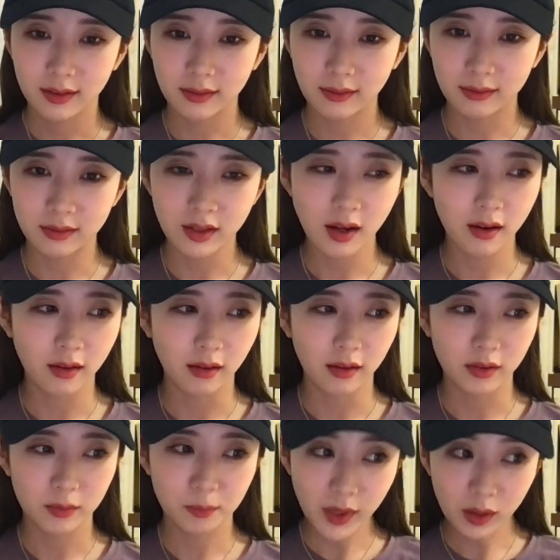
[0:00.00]
그냥
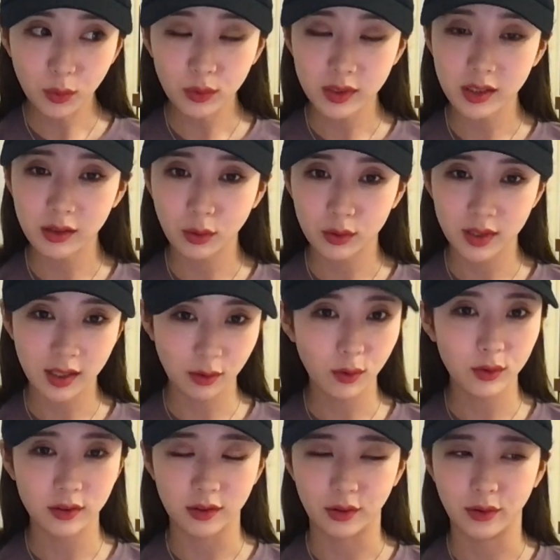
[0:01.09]
삘 꽂히는 걸
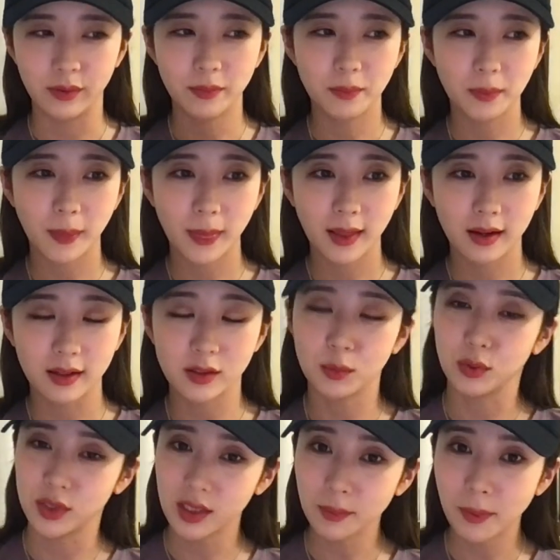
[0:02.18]
샀거든요. 그래서 뭐
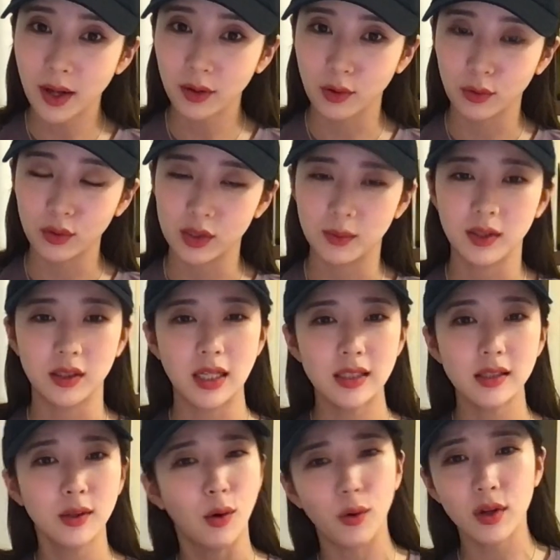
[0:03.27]
실패한 경우도 있지만
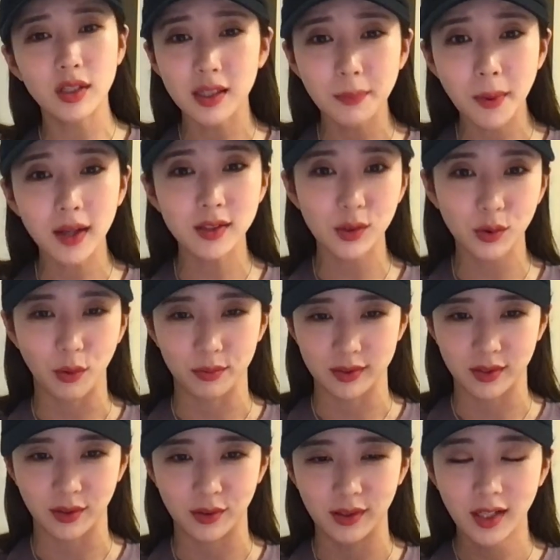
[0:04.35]
사실 거의 실패한 적이
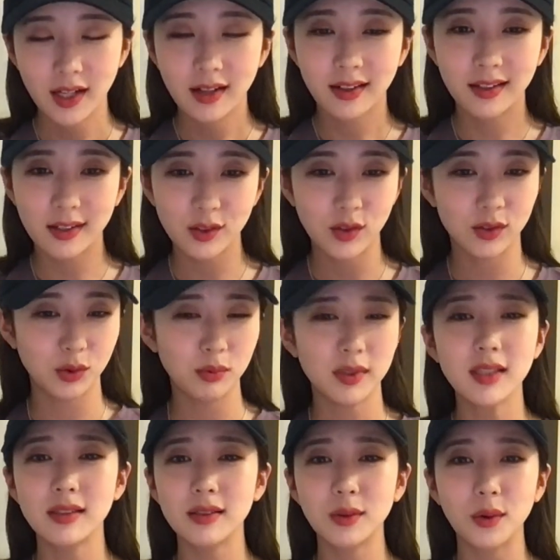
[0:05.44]
없어요. 그래서 좀
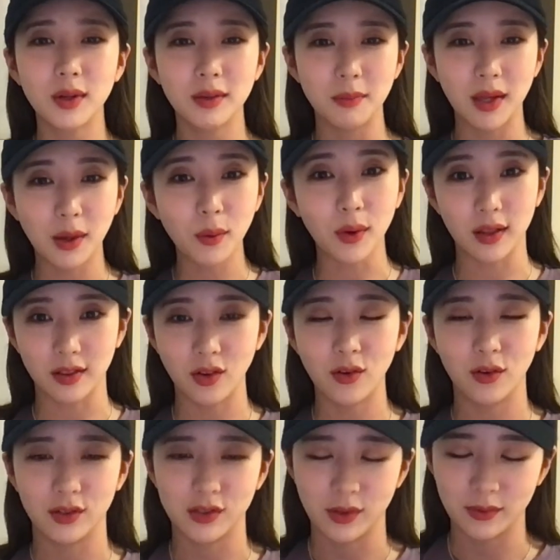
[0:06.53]
스스로를 믿고 있던
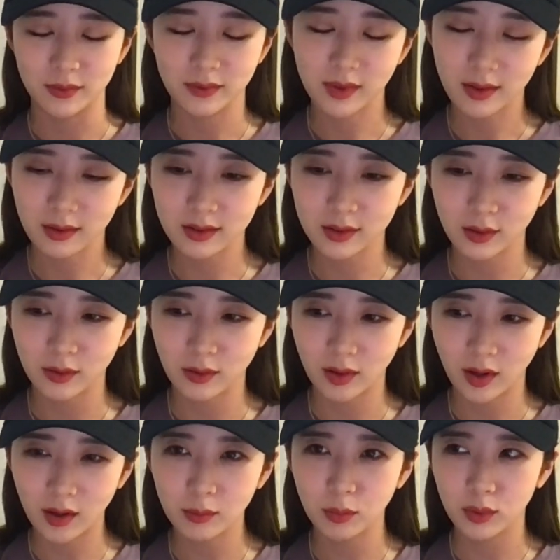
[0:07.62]
거죠. 그래서
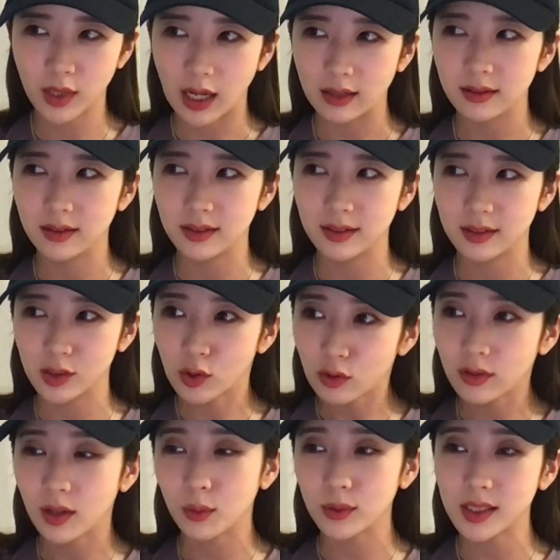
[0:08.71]
아뭐 나는
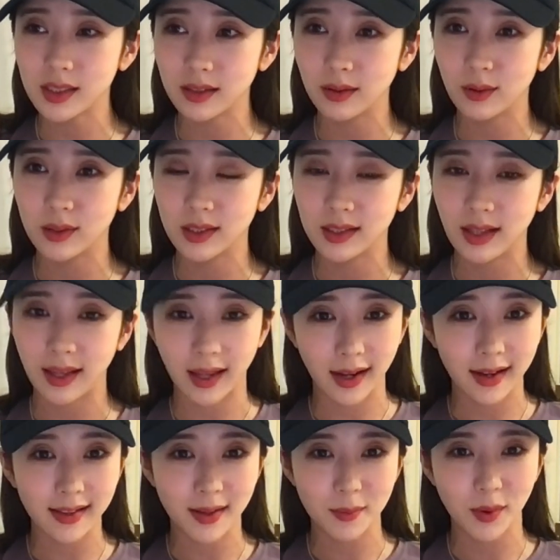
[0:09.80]
천원에 꽂히는 거는
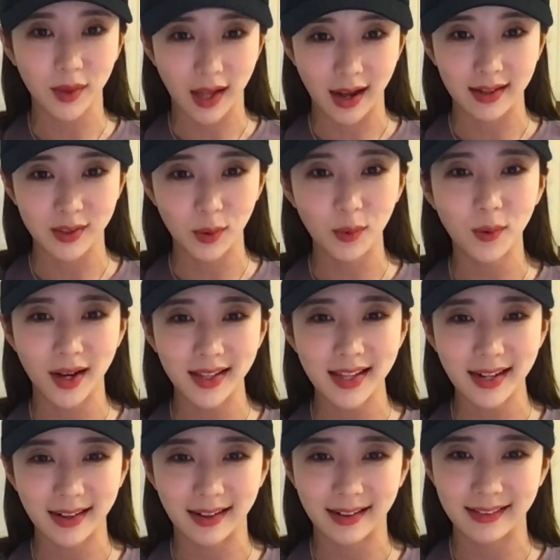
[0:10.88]
엔간하면 다
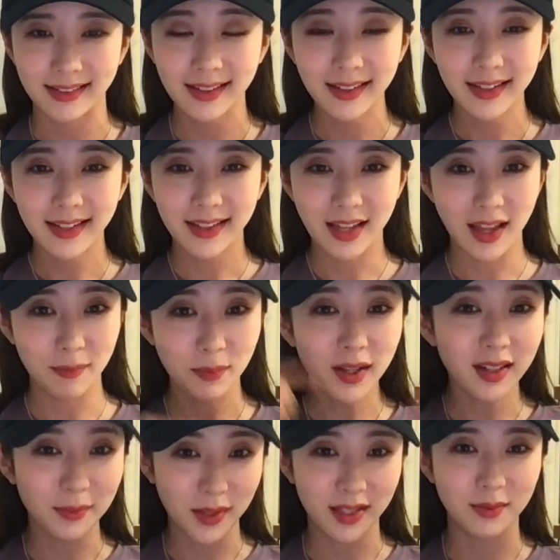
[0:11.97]
성공하니까 내 삐를
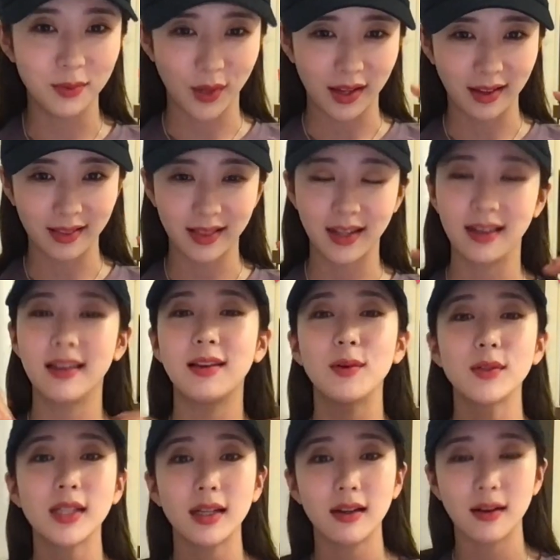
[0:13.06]
믿으면 되겠다 이런
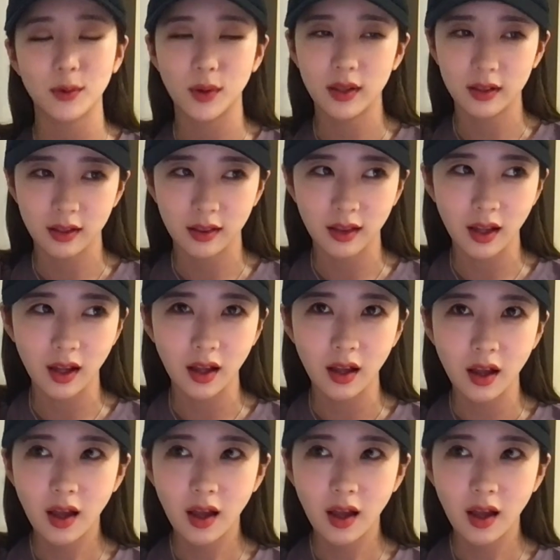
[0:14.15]
생각을 했는데